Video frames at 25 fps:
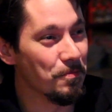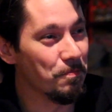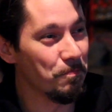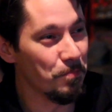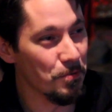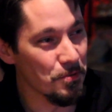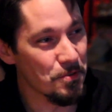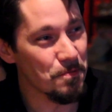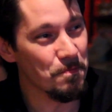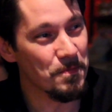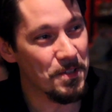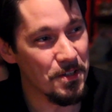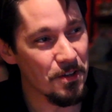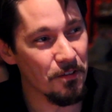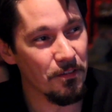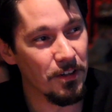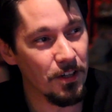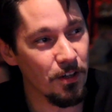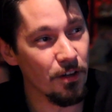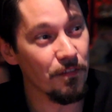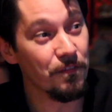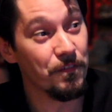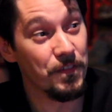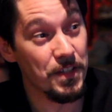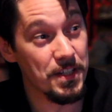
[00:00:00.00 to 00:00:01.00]
plus, mise en
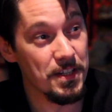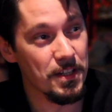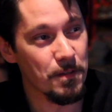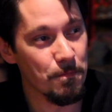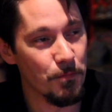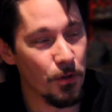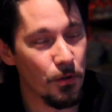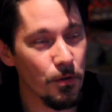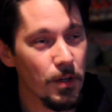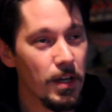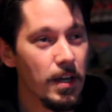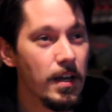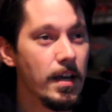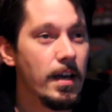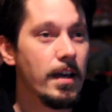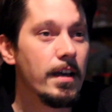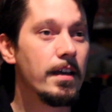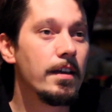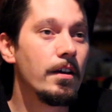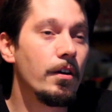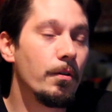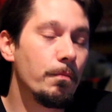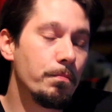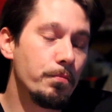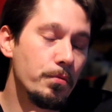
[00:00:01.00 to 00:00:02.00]
valeur physiquement mm.
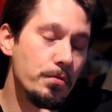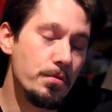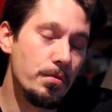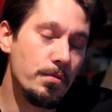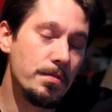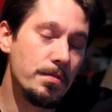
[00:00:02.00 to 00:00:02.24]
et en plus